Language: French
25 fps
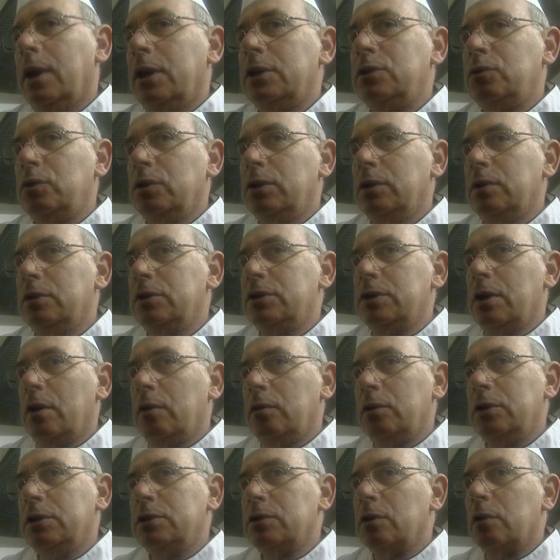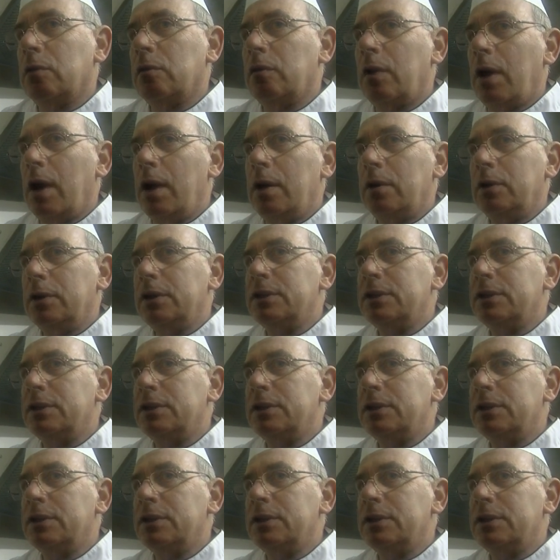À la suite de ça, on les enlevera, on